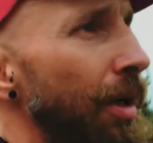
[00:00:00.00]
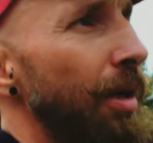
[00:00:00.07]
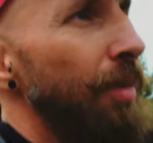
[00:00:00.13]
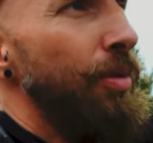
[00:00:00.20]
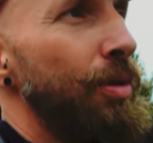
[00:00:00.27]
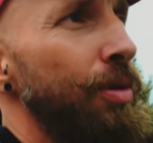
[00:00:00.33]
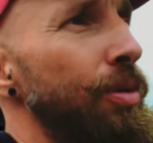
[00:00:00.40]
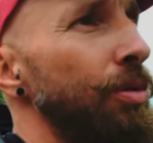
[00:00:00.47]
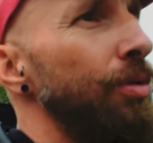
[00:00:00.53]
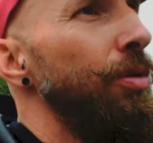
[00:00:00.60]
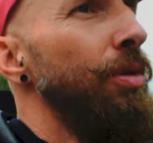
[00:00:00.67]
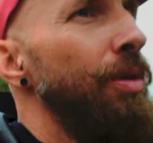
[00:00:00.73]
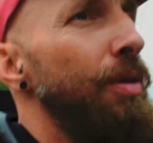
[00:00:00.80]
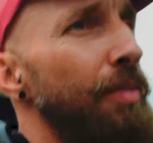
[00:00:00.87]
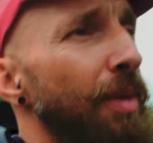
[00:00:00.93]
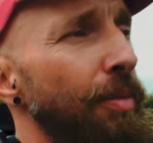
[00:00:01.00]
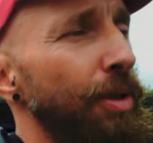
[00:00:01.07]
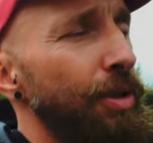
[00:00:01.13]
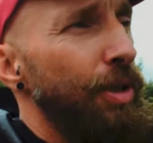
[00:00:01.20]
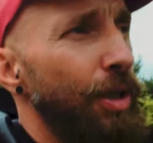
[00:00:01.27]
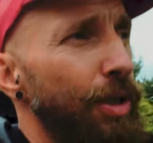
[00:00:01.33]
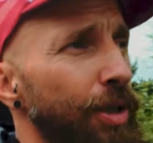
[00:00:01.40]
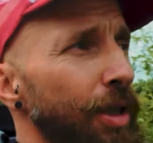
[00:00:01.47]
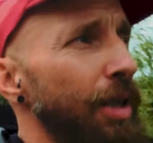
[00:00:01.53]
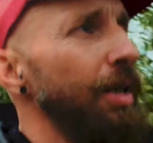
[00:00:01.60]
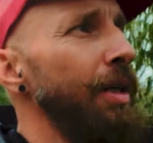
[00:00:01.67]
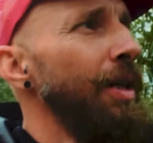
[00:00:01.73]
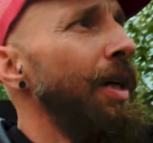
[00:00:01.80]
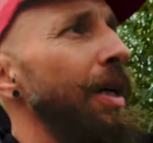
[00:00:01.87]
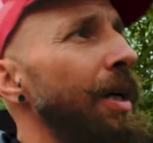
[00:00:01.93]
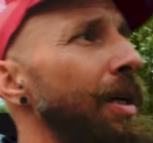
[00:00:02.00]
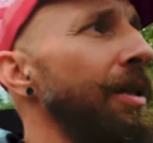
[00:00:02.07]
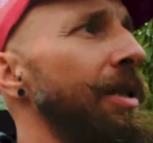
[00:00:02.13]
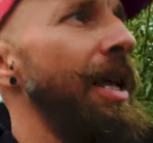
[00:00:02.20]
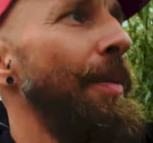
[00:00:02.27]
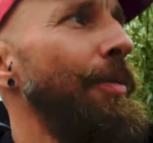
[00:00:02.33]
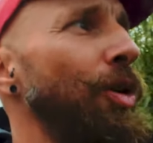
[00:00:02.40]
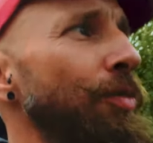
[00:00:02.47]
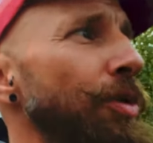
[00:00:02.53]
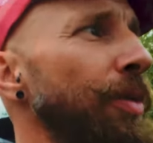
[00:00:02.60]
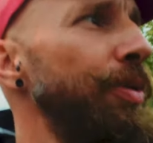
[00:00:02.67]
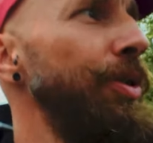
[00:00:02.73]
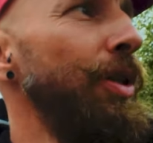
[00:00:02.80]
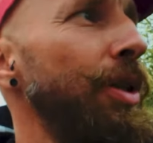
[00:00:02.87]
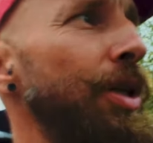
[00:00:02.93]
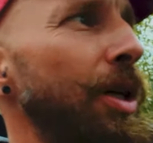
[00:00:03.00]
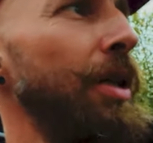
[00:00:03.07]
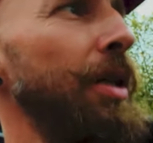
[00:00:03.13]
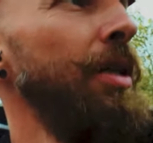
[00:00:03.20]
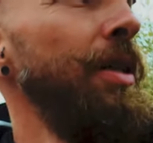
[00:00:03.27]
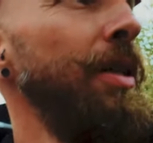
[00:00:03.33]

Po prostu mam nadzieję, że sam do mnie przyjdzie.